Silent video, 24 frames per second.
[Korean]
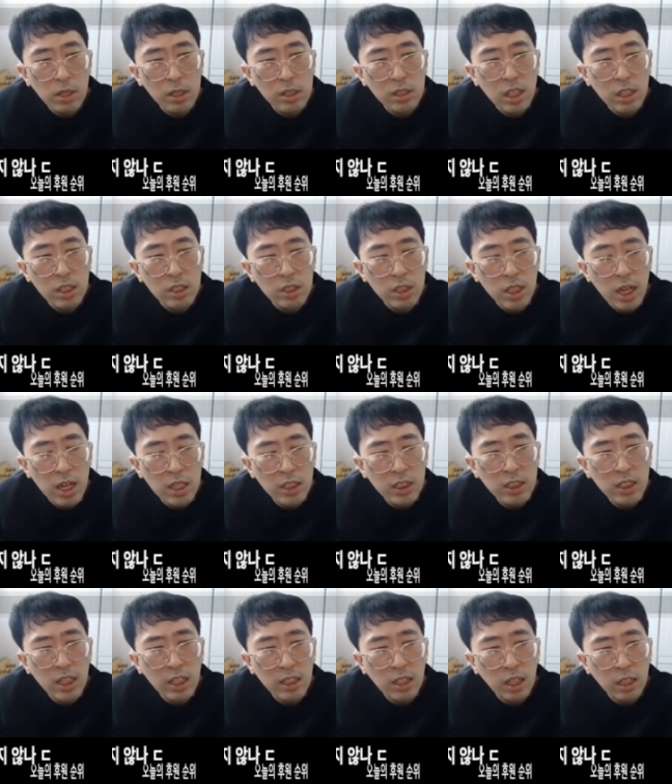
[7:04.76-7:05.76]
병을 때
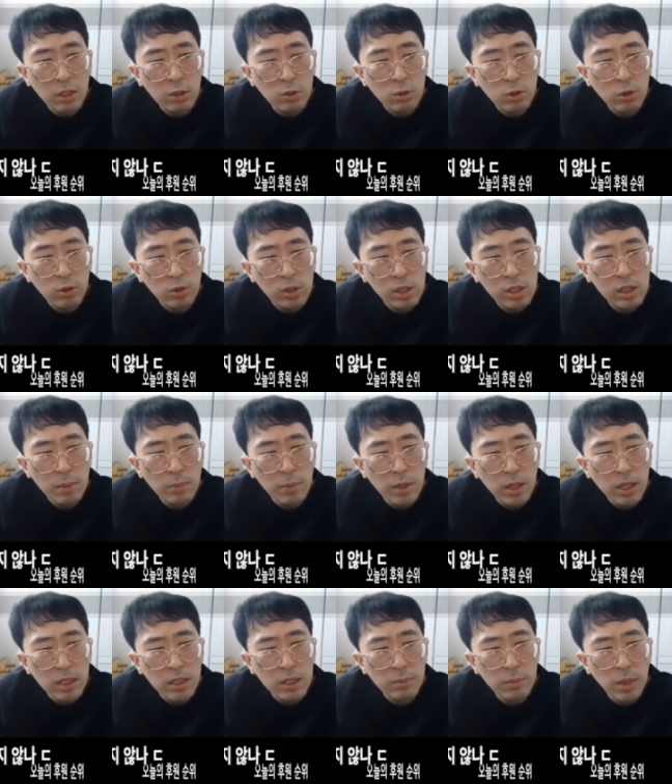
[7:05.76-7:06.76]
희생하신다는 얘기고 일단
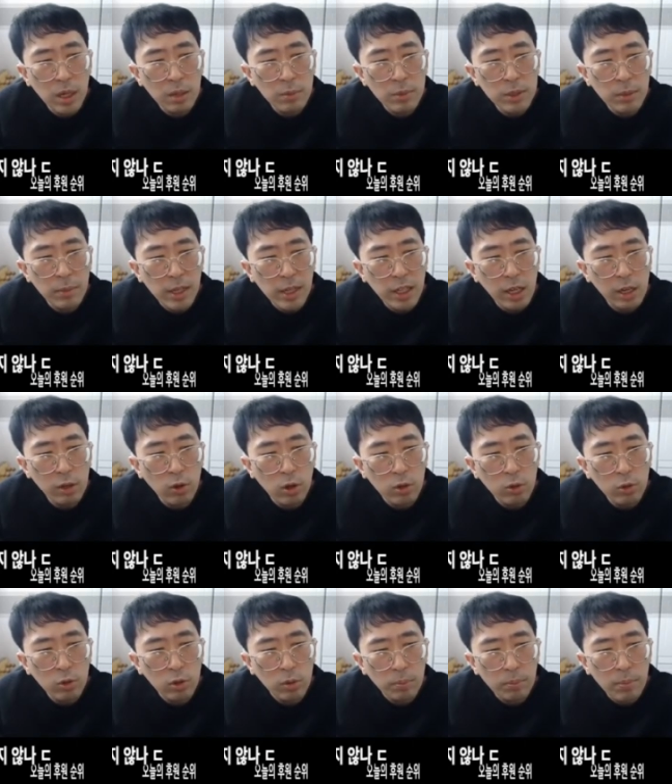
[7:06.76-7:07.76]
먹어야지. 먹으면서 맞으라고
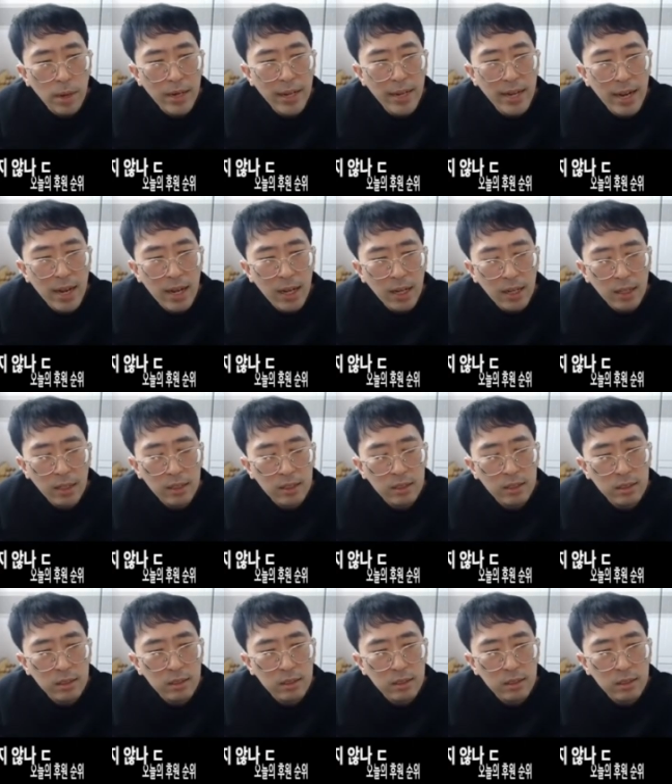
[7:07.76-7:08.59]
하고 만해라.